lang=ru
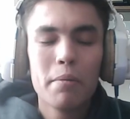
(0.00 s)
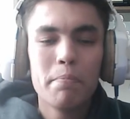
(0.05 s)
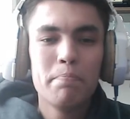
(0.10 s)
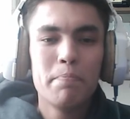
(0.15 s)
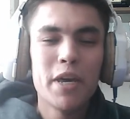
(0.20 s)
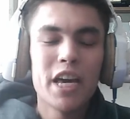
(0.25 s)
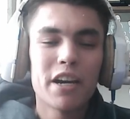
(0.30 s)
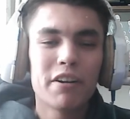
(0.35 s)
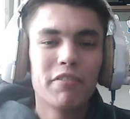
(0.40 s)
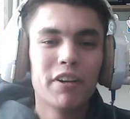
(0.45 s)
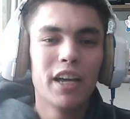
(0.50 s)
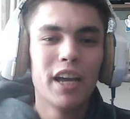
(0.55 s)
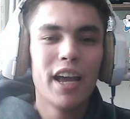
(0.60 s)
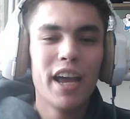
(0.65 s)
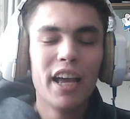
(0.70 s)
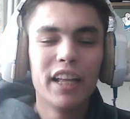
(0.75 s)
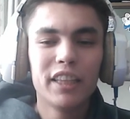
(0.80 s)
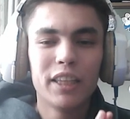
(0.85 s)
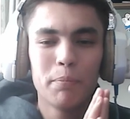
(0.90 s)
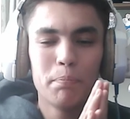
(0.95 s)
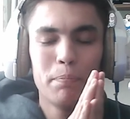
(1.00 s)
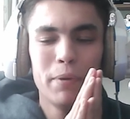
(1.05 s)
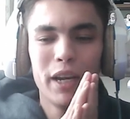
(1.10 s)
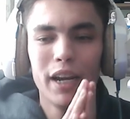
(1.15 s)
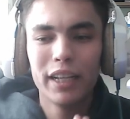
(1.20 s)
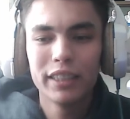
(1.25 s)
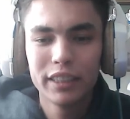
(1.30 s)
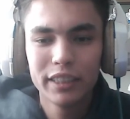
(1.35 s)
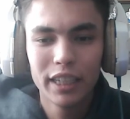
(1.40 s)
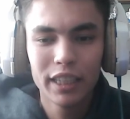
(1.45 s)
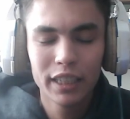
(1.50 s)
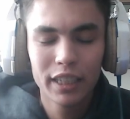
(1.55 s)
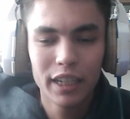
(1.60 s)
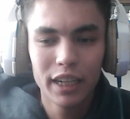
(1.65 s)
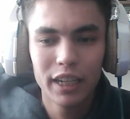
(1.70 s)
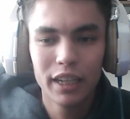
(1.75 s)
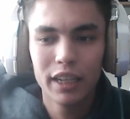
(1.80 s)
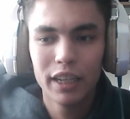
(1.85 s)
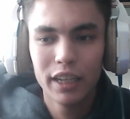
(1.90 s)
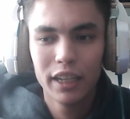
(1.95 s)
Первое, это
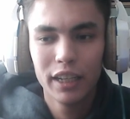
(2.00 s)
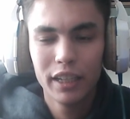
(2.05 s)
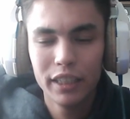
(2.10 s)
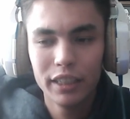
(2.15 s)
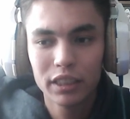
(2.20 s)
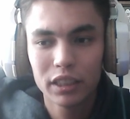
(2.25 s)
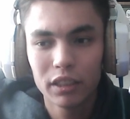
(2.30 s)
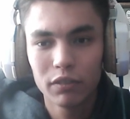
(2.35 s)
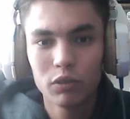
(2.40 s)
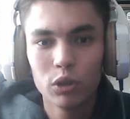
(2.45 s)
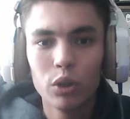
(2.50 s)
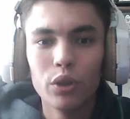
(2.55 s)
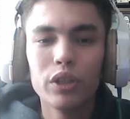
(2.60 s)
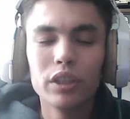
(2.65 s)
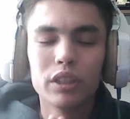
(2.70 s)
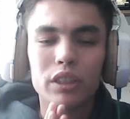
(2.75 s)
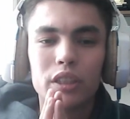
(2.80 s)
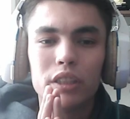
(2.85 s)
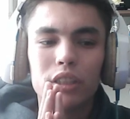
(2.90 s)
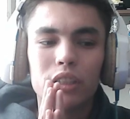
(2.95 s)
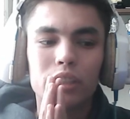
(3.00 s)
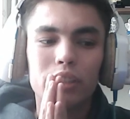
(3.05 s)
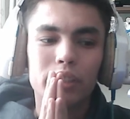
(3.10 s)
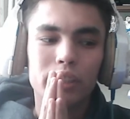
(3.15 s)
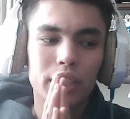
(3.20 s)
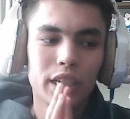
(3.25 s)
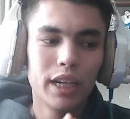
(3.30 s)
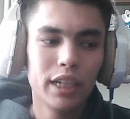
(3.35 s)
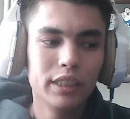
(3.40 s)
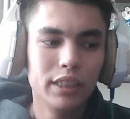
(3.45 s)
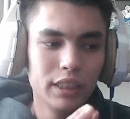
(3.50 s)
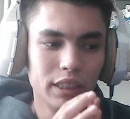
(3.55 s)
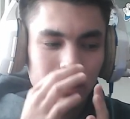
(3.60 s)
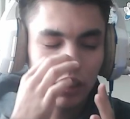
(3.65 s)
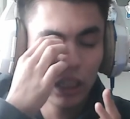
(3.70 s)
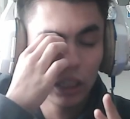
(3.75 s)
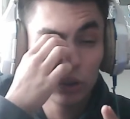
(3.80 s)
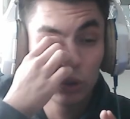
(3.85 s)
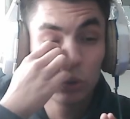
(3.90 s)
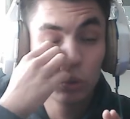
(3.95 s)
переоценка рисков, то есть заходить
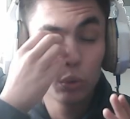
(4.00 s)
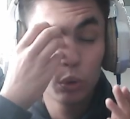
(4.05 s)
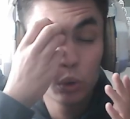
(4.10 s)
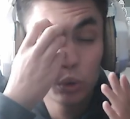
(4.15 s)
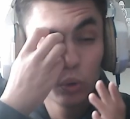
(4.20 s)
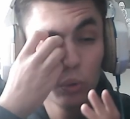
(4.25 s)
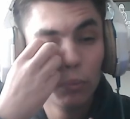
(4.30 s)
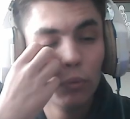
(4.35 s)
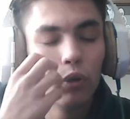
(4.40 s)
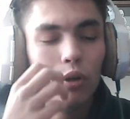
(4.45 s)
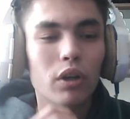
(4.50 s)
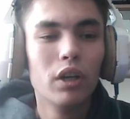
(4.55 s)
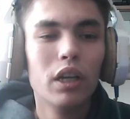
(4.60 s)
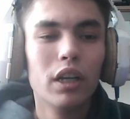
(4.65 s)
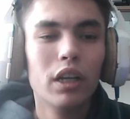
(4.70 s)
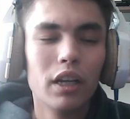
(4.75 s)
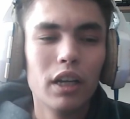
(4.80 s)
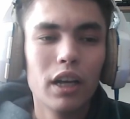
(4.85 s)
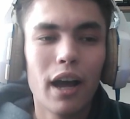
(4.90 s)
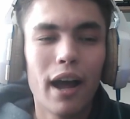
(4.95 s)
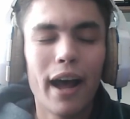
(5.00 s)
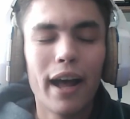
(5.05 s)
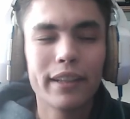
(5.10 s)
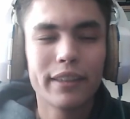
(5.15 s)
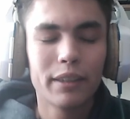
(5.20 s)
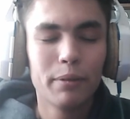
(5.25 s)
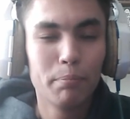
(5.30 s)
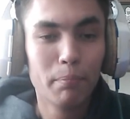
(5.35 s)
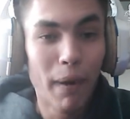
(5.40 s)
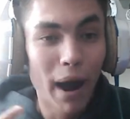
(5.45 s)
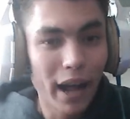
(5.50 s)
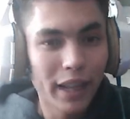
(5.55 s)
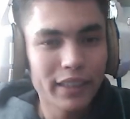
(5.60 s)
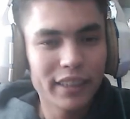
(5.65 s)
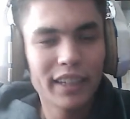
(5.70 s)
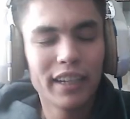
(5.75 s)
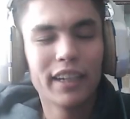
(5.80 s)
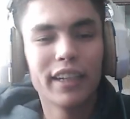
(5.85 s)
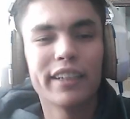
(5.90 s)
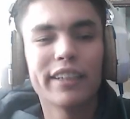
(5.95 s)
на ту сумму от
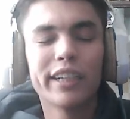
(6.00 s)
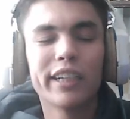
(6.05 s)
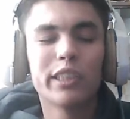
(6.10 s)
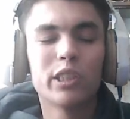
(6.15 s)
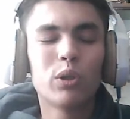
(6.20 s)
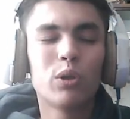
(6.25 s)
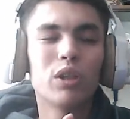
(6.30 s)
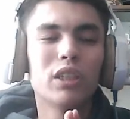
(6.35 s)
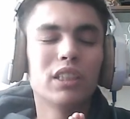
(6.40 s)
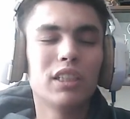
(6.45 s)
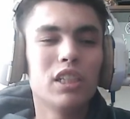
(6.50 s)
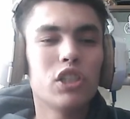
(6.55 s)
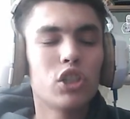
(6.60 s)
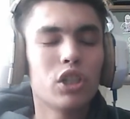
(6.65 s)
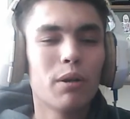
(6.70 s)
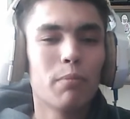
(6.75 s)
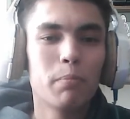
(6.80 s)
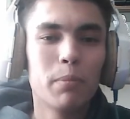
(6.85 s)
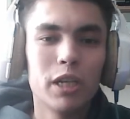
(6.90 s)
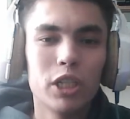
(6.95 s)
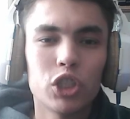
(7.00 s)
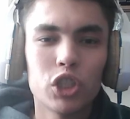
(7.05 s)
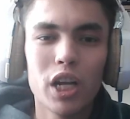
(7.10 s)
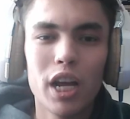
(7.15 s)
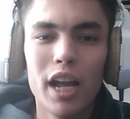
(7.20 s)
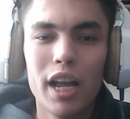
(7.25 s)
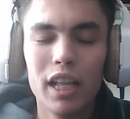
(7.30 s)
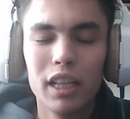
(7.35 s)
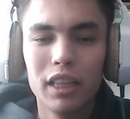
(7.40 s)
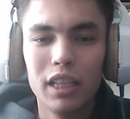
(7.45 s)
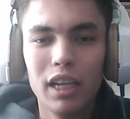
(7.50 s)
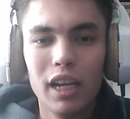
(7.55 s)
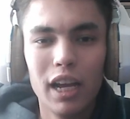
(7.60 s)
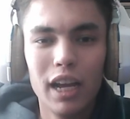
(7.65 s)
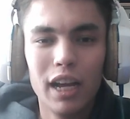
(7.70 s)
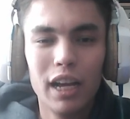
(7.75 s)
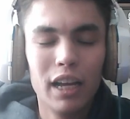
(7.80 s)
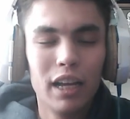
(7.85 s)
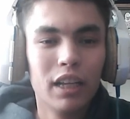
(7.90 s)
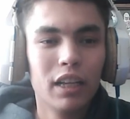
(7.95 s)
банка, которая слишком большая
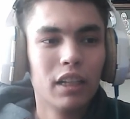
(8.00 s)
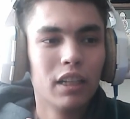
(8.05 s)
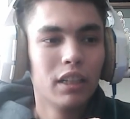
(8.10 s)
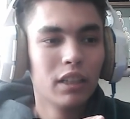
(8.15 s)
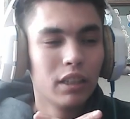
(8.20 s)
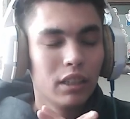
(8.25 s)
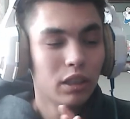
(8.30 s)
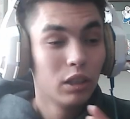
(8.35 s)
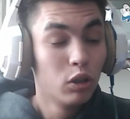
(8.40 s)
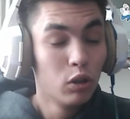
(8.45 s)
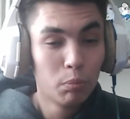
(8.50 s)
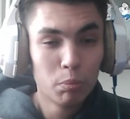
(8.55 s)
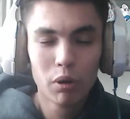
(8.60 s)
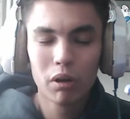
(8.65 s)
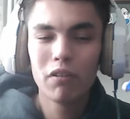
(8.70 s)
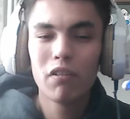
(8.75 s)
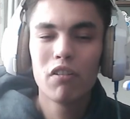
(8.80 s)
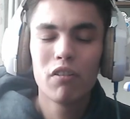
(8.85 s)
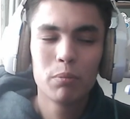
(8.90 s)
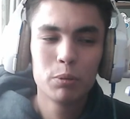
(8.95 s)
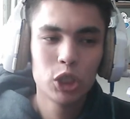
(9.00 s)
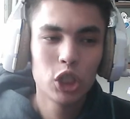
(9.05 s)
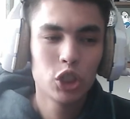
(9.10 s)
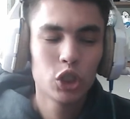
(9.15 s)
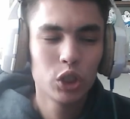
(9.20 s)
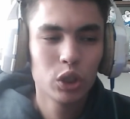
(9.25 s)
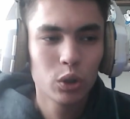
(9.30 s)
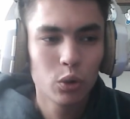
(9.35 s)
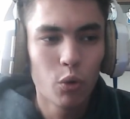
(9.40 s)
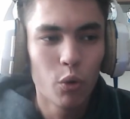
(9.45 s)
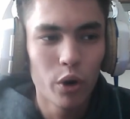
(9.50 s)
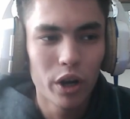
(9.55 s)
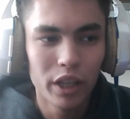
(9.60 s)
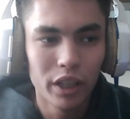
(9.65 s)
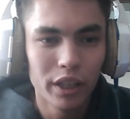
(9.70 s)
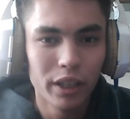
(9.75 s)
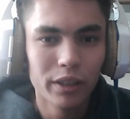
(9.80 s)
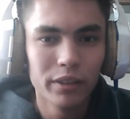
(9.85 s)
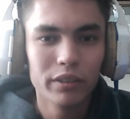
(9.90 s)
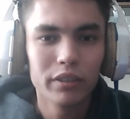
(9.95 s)
для любого вообще
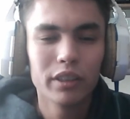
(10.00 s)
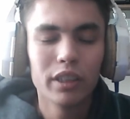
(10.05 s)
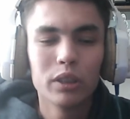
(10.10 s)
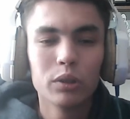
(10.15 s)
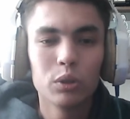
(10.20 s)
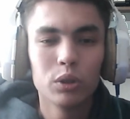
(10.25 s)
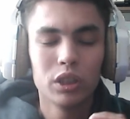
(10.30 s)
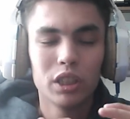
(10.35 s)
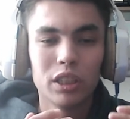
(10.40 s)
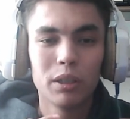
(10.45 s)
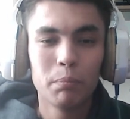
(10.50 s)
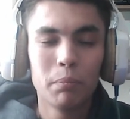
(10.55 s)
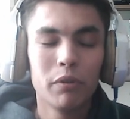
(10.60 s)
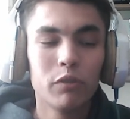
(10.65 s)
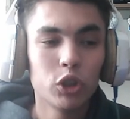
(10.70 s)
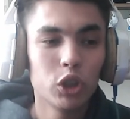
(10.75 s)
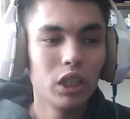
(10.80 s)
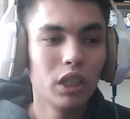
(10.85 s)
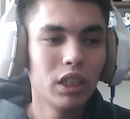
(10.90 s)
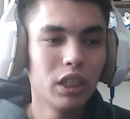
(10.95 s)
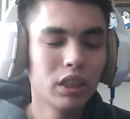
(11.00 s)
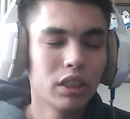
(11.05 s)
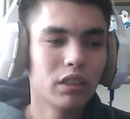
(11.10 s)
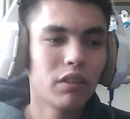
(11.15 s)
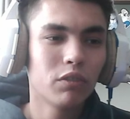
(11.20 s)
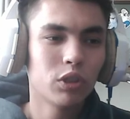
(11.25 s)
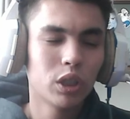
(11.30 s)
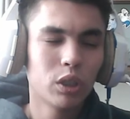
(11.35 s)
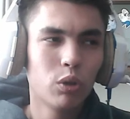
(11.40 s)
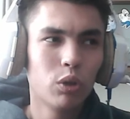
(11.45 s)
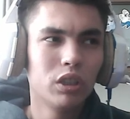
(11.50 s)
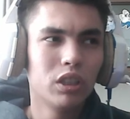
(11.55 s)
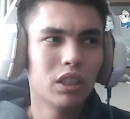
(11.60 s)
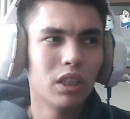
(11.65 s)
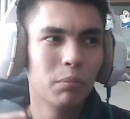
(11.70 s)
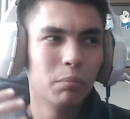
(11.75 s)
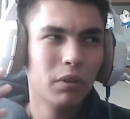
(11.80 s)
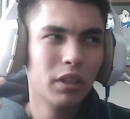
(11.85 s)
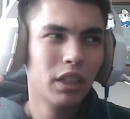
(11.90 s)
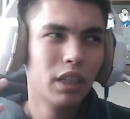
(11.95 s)
щиткоина. Да? Ну, то есть это превышение риска, когда вы заходите
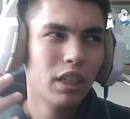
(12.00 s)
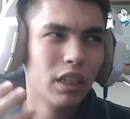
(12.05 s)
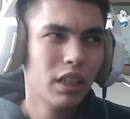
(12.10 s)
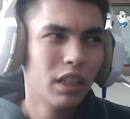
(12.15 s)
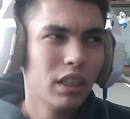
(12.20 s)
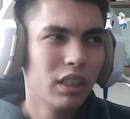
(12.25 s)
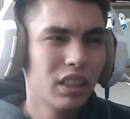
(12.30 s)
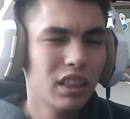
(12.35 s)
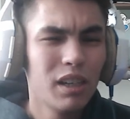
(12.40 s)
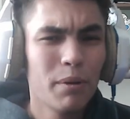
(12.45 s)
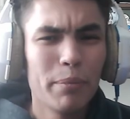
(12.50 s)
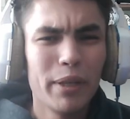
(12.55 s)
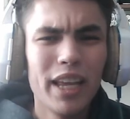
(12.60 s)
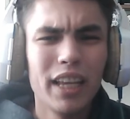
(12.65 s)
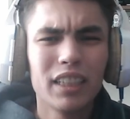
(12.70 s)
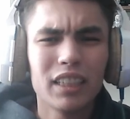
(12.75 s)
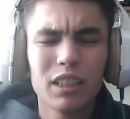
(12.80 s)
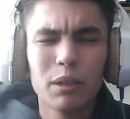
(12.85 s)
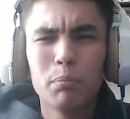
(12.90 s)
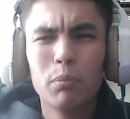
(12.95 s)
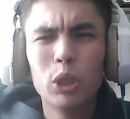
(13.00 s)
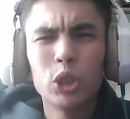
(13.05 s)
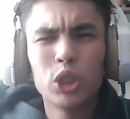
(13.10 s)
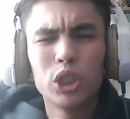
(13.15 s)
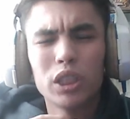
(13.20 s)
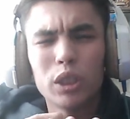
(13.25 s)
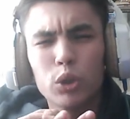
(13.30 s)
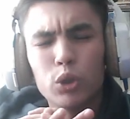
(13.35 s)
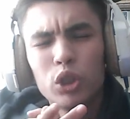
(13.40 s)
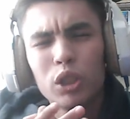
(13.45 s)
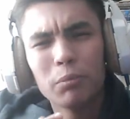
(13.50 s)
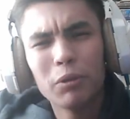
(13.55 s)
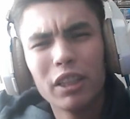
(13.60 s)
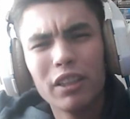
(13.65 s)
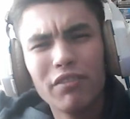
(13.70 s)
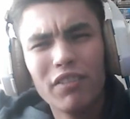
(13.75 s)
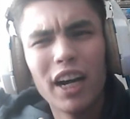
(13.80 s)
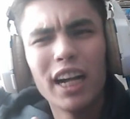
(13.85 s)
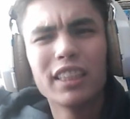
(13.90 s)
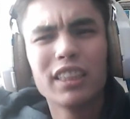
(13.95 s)
там для меня это когда больше закручено на
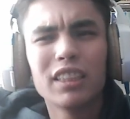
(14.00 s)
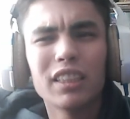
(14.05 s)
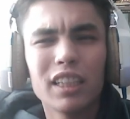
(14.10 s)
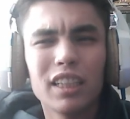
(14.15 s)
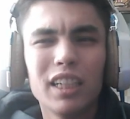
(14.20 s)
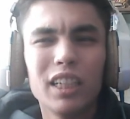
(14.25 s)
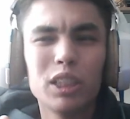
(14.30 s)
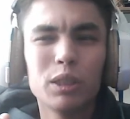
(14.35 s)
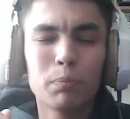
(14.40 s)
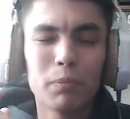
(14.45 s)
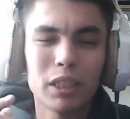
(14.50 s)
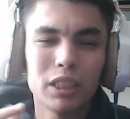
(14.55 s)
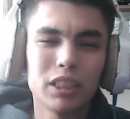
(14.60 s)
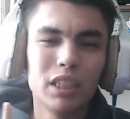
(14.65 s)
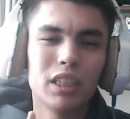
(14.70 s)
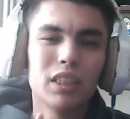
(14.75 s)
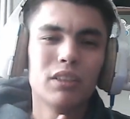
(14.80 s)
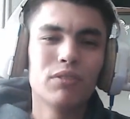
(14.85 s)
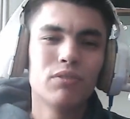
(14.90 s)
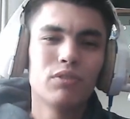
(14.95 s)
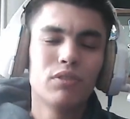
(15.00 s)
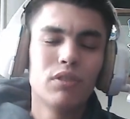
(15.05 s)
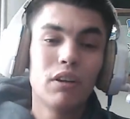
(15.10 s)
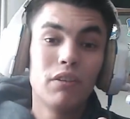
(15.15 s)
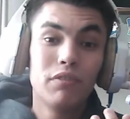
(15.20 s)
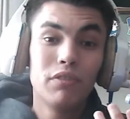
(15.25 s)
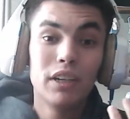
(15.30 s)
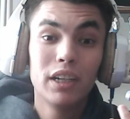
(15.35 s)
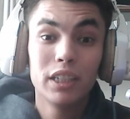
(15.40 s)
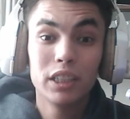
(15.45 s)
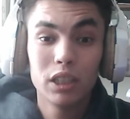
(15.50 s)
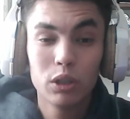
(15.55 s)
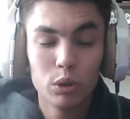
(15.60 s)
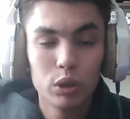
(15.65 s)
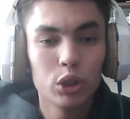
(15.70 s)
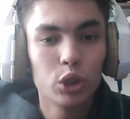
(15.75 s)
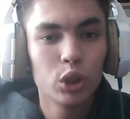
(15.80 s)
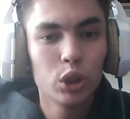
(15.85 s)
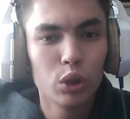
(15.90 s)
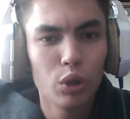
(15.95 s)
20, на 30% э, в
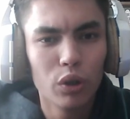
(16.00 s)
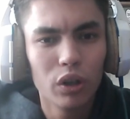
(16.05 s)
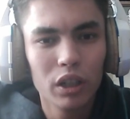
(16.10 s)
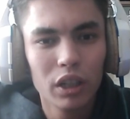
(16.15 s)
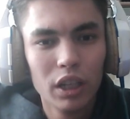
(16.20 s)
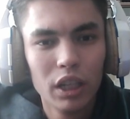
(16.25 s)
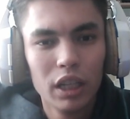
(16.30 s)
какой-то щиток.